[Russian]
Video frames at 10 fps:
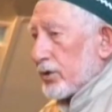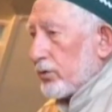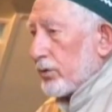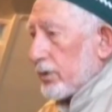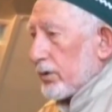
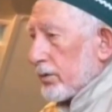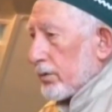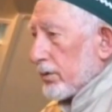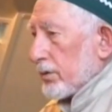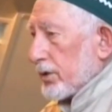всю суть
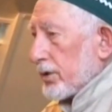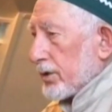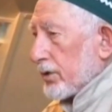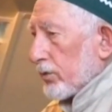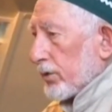этой
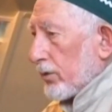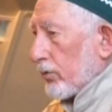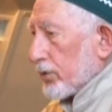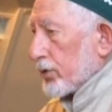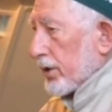лживой
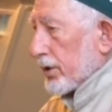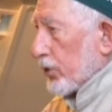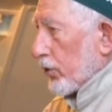идеологии.